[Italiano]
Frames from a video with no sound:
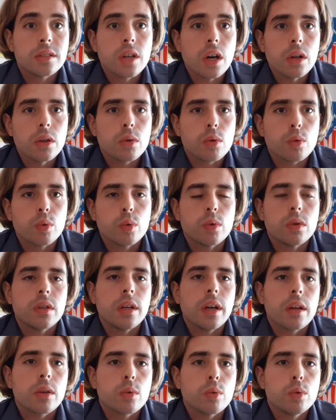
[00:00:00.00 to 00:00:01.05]
Ciao a
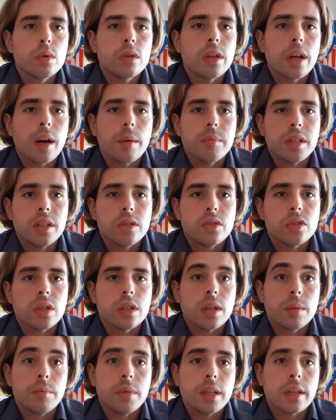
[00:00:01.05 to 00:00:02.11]
tutti e a tutte amici
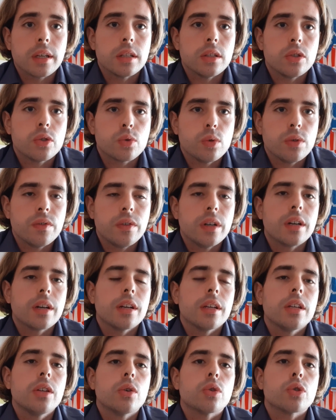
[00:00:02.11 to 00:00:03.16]
ed amiche di
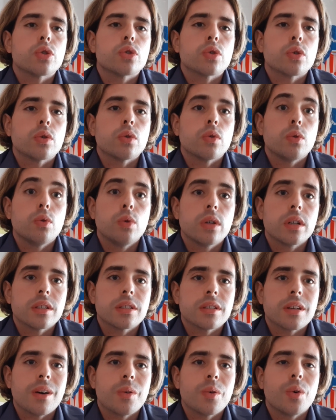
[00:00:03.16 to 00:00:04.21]
Swiver, io sono Luca
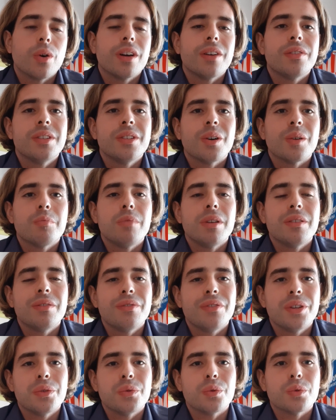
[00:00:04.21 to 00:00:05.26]
Sabu e vi do il
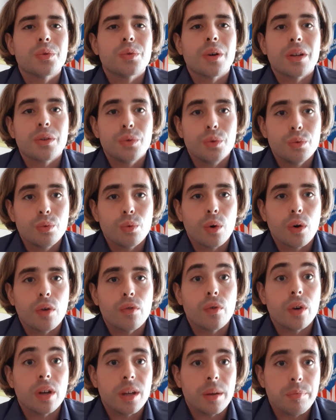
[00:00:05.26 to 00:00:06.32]
benvenuto ad un
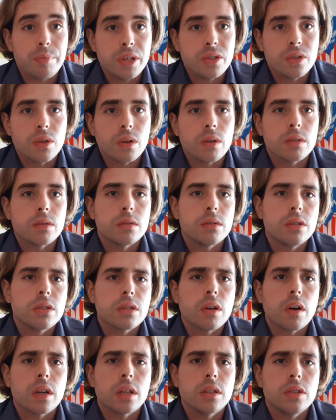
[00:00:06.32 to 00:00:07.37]
nuovo episodio di
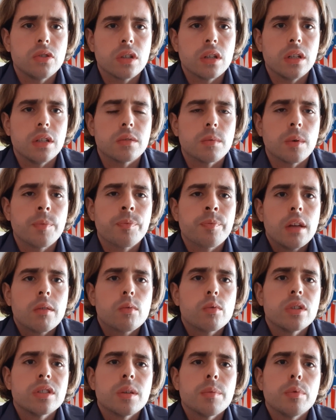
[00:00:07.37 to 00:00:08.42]
Storia di Ciclismo.
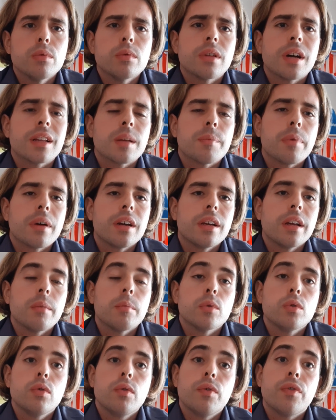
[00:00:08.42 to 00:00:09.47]
In questa puntata
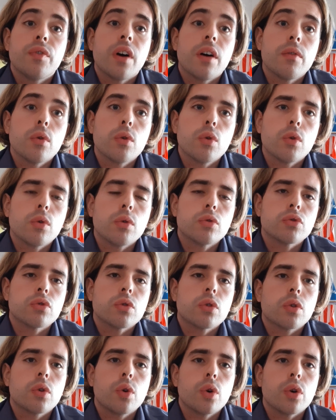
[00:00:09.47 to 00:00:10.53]
parleremo di un
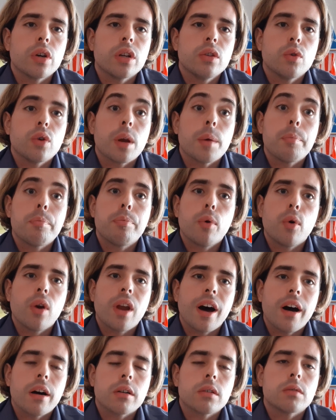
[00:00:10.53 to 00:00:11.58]
favoloso corridore
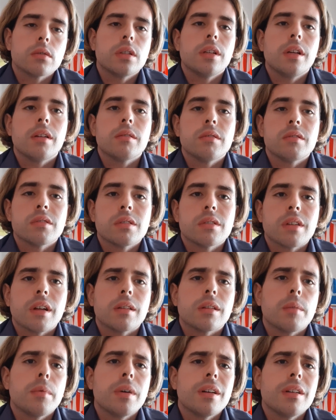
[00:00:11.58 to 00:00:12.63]
polacco degli anni
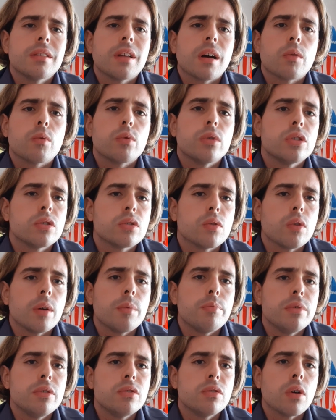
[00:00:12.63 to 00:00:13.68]
70, ma in realtà questo
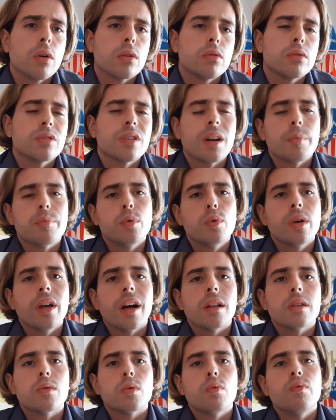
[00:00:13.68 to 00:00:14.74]
episodio sarà più che
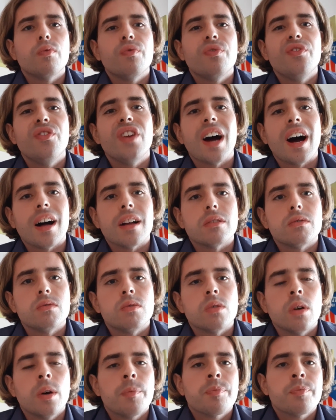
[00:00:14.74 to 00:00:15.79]
altro un viaggio